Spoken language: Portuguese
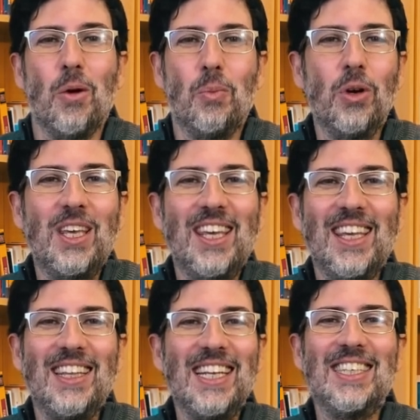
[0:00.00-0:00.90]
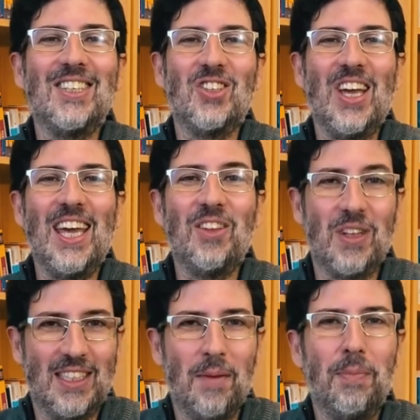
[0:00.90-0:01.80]
porque desse
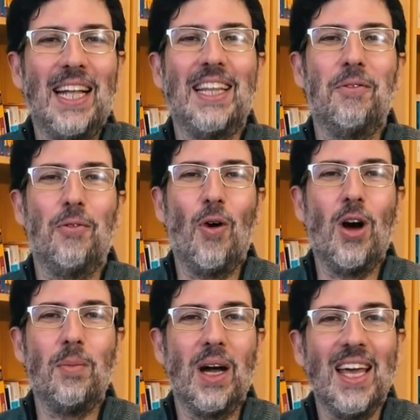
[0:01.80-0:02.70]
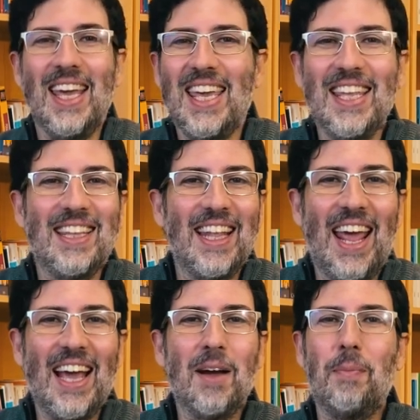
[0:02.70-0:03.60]
jeito esta plataforma
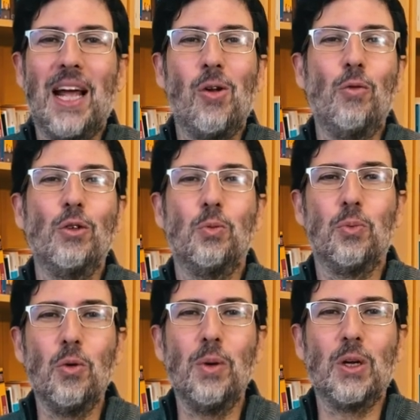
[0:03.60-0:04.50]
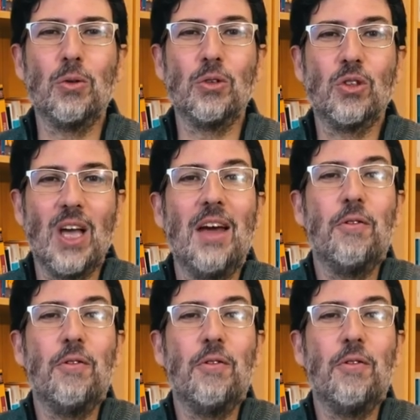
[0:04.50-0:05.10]
entrega para novos públicos.